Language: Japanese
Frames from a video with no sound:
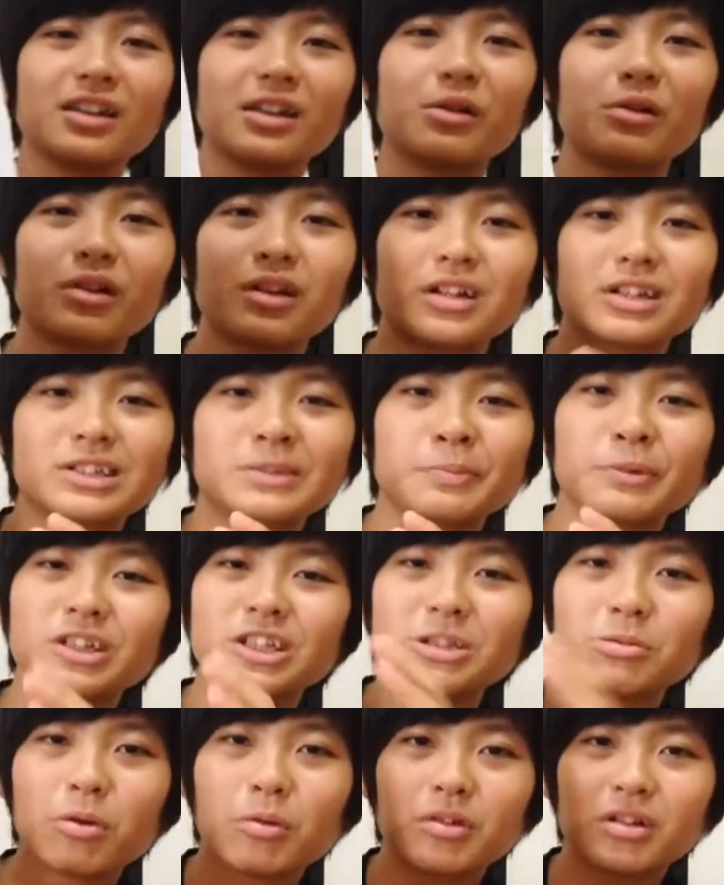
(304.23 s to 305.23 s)
にこれが
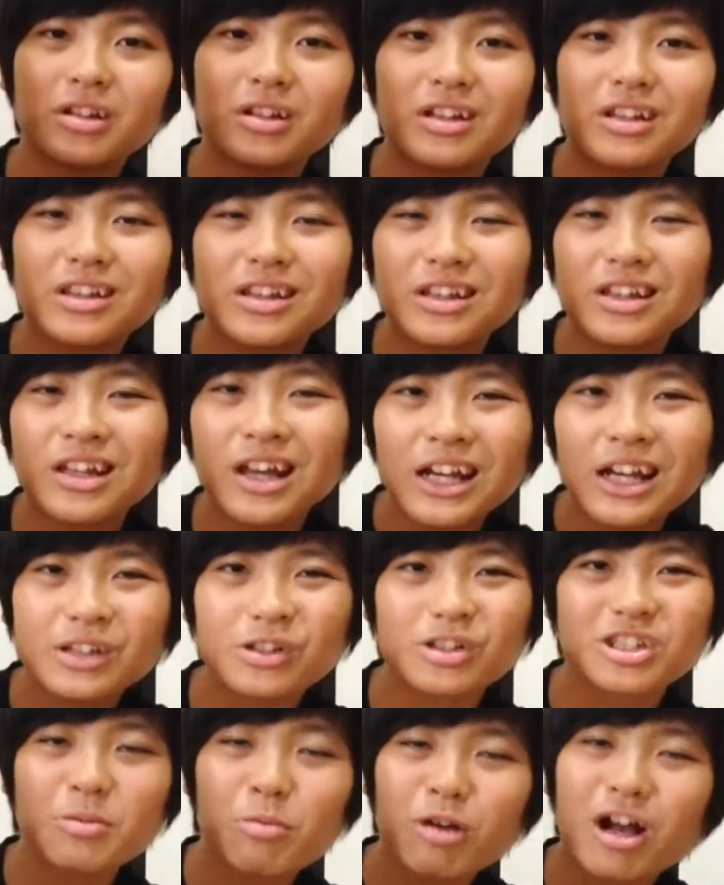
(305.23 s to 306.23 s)
スポンジボブに似てないと
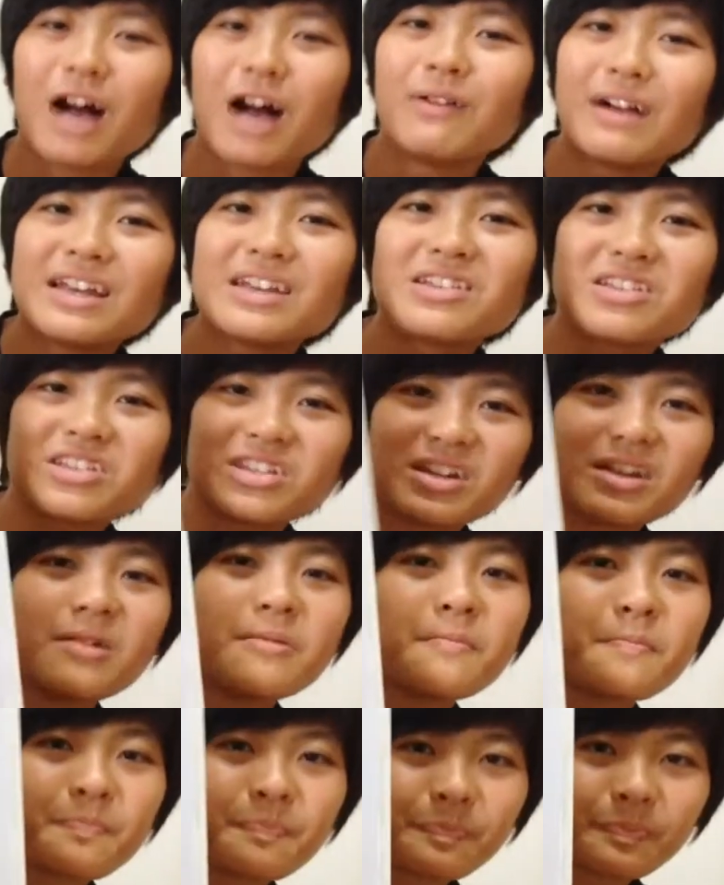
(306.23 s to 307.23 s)
しても可愛いし、
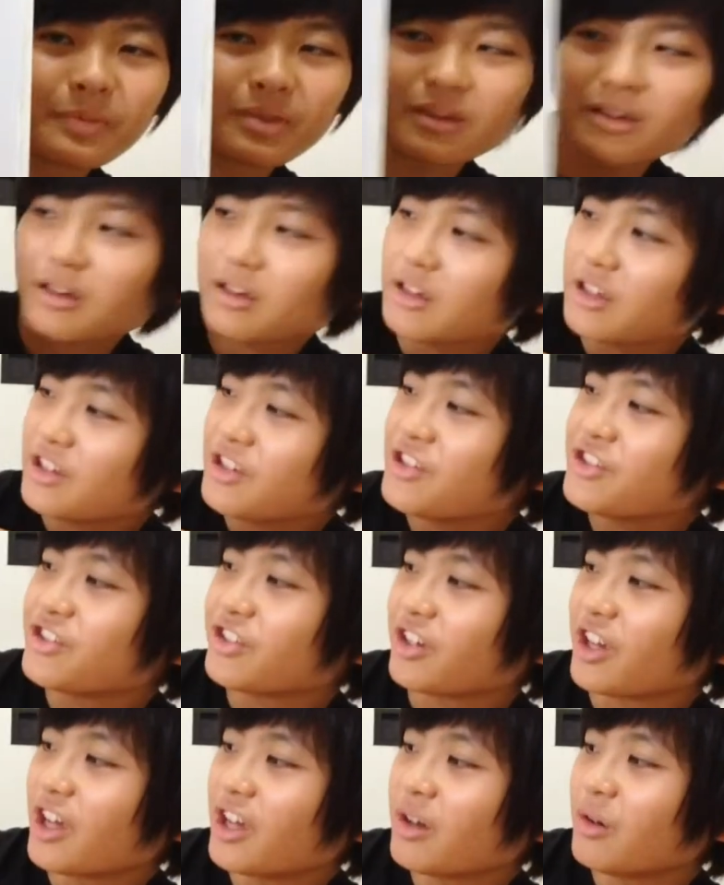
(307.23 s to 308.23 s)
いいん
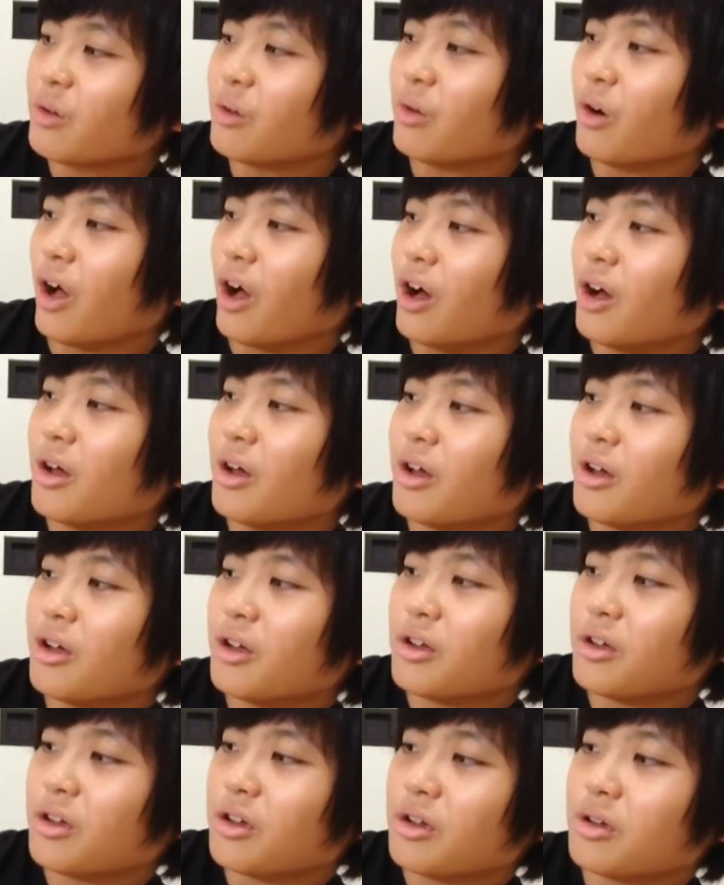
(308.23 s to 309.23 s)
じゃないほら。
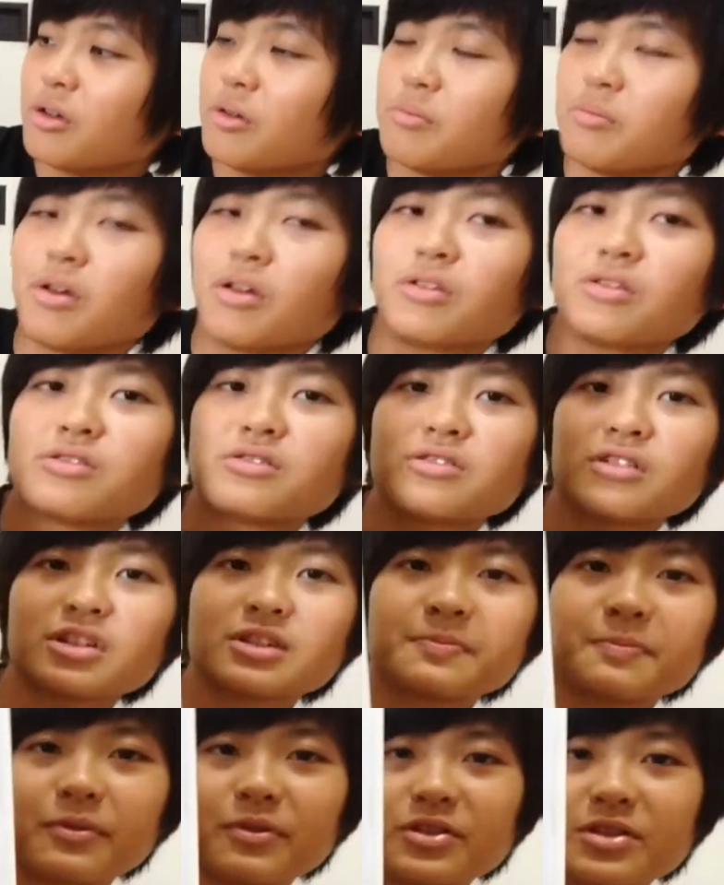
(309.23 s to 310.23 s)
めっちゃ
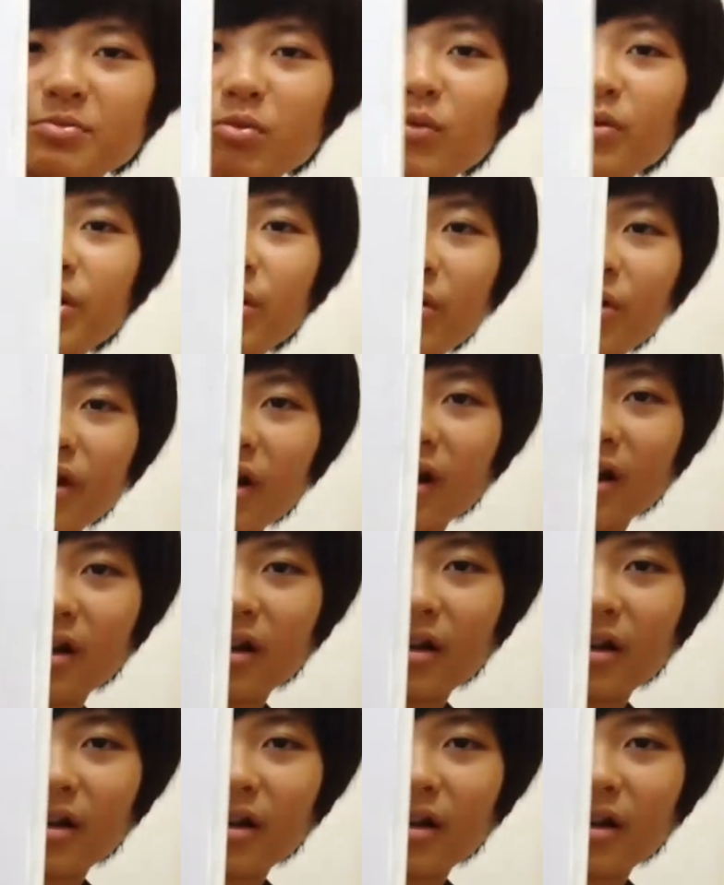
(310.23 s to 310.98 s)
スポンジボブだよ、これ。